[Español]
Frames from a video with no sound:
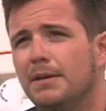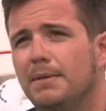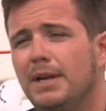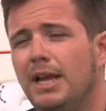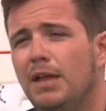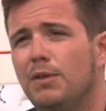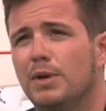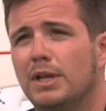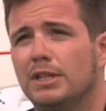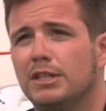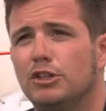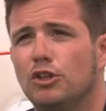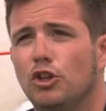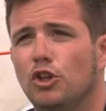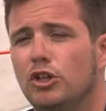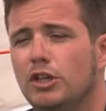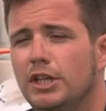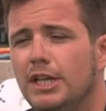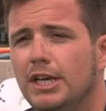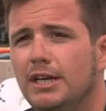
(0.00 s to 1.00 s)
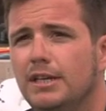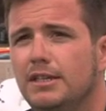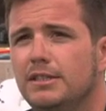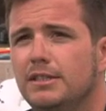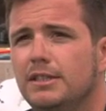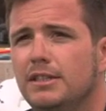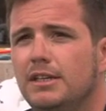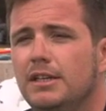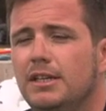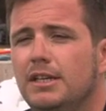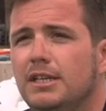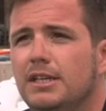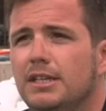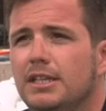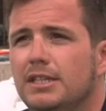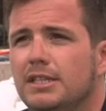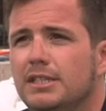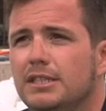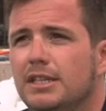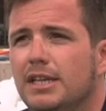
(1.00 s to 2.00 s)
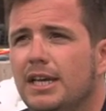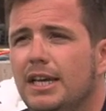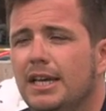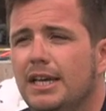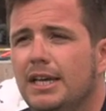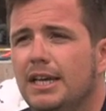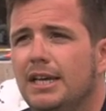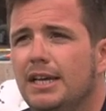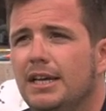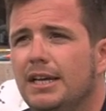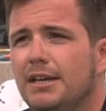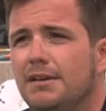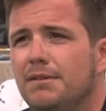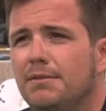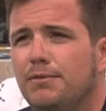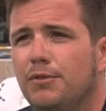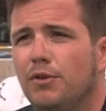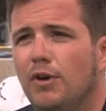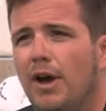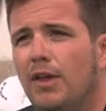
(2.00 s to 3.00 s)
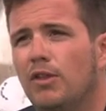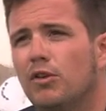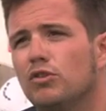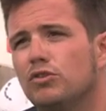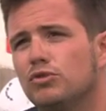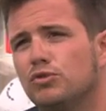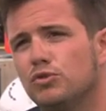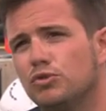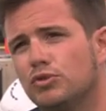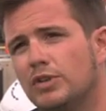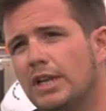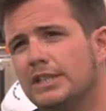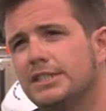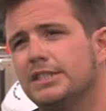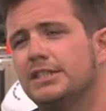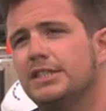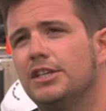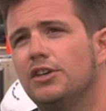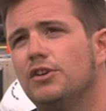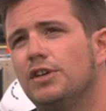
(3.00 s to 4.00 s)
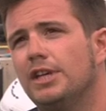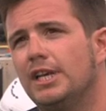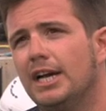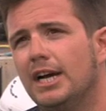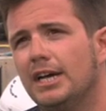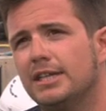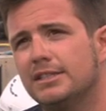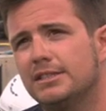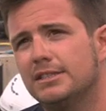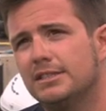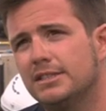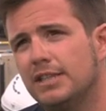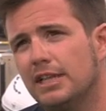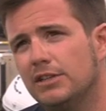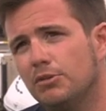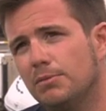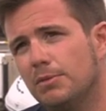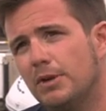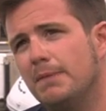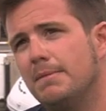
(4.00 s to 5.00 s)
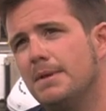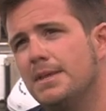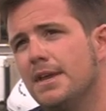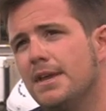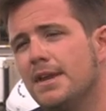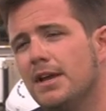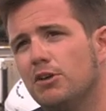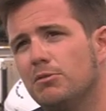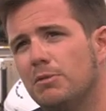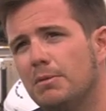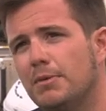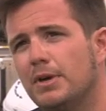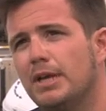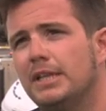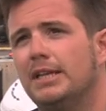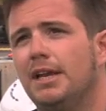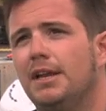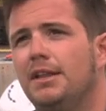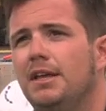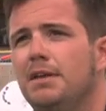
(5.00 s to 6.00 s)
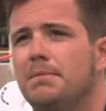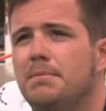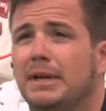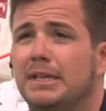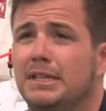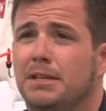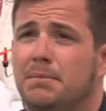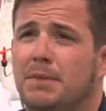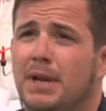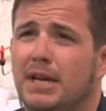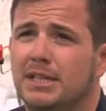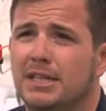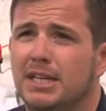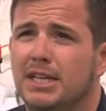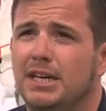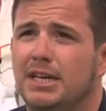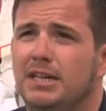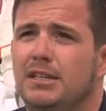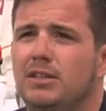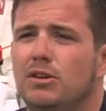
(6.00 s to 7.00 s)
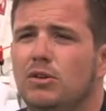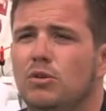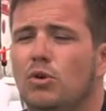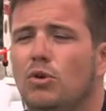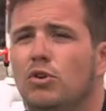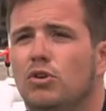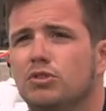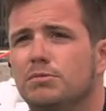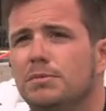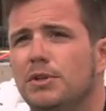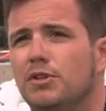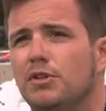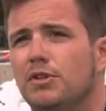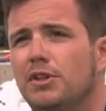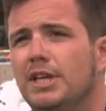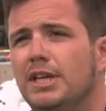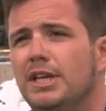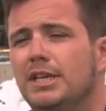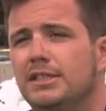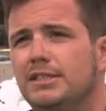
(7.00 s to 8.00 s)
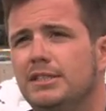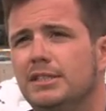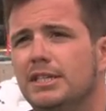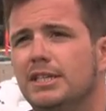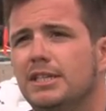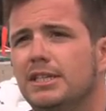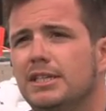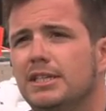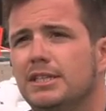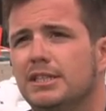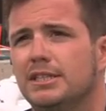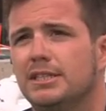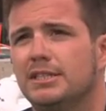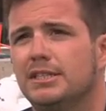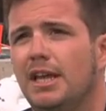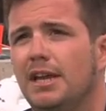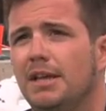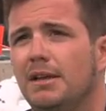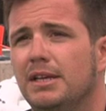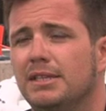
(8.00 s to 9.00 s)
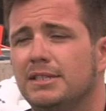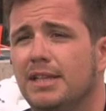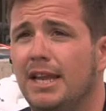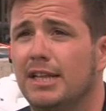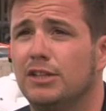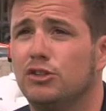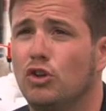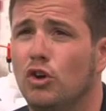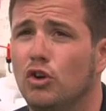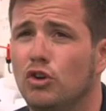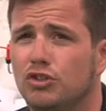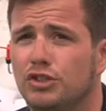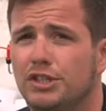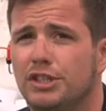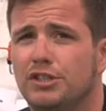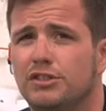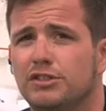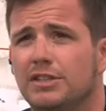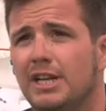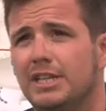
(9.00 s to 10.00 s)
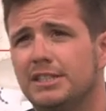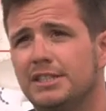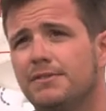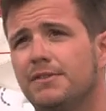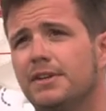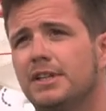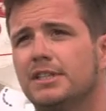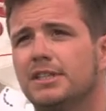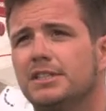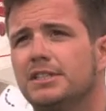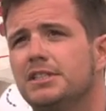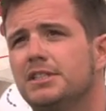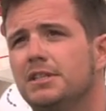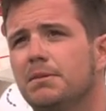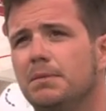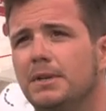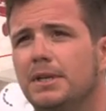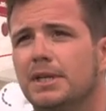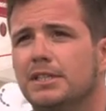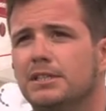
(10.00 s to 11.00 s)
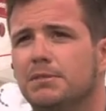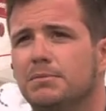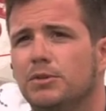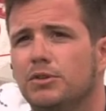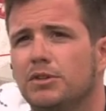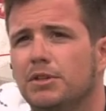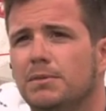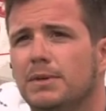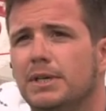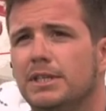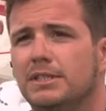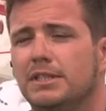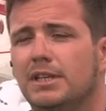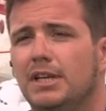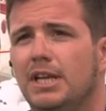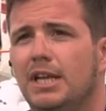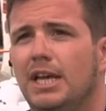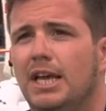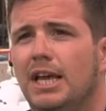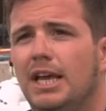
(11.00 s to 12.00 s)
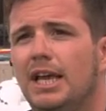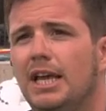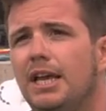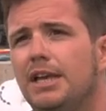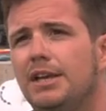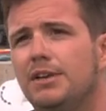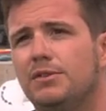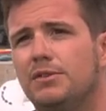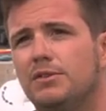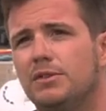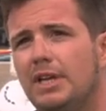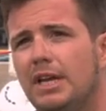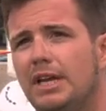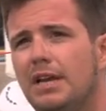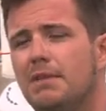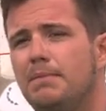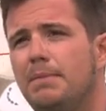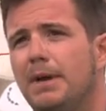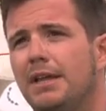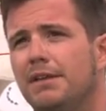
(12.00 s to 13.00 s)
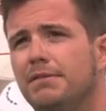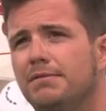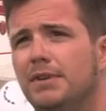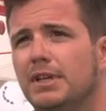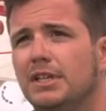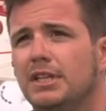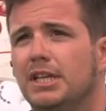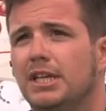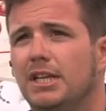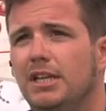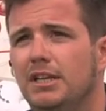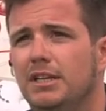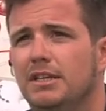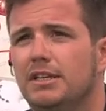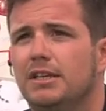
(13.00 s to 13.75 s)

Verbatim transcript: vela durante todo el día, eh, enfocado con sus clases teóricas tanto por la mañana como por la tarde y parte práctica. Luego los mediodías eh, estarán todos los niños de las diferentes disciplinas deportivas en, el parque infantil.